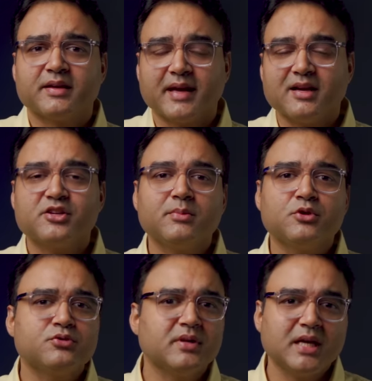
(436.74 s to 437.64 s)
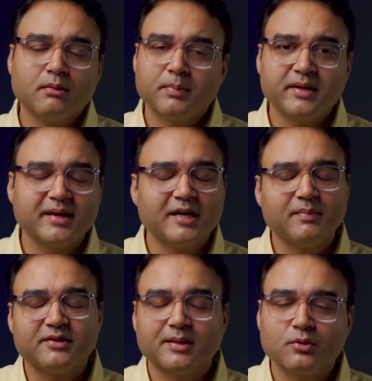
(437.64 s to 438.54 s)
कैल्शियम यूजुअली हम अपनी डाइट
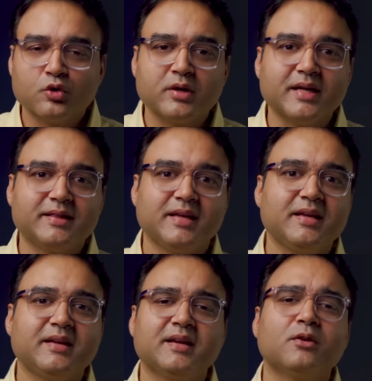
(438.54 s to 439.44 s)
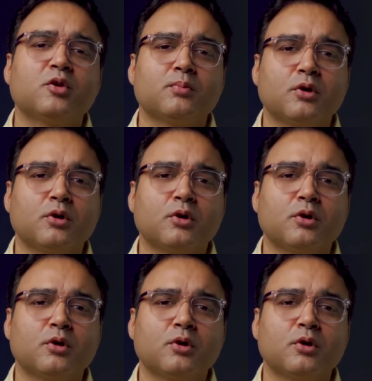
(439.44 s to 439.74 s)
में सब लोग लेते ही हैं और